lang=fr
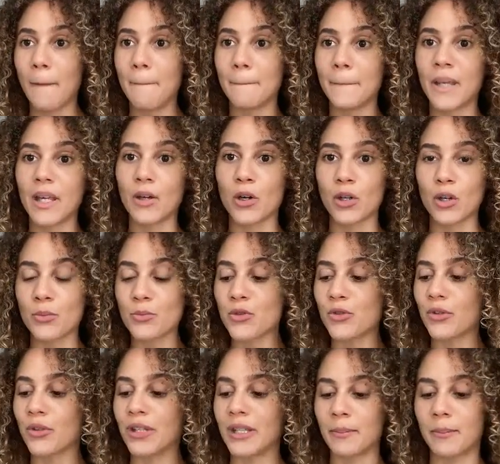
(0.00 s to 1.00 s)
Mais euh, comme
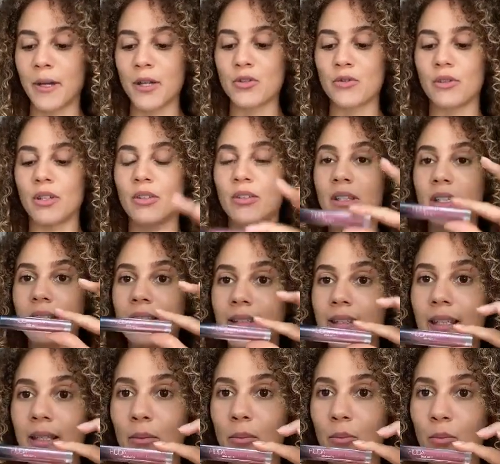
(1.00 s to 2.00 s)
je n'en ai pas, je vais
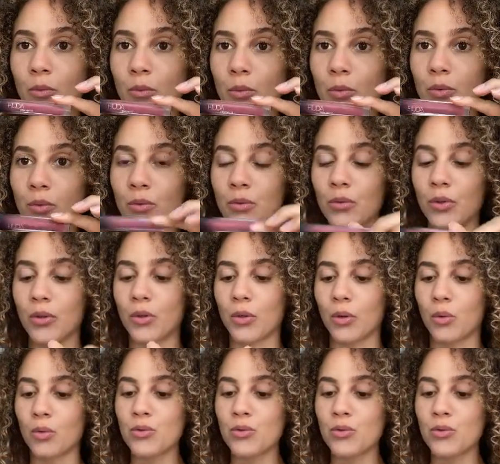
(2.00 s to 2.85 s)
utiliser mon euh,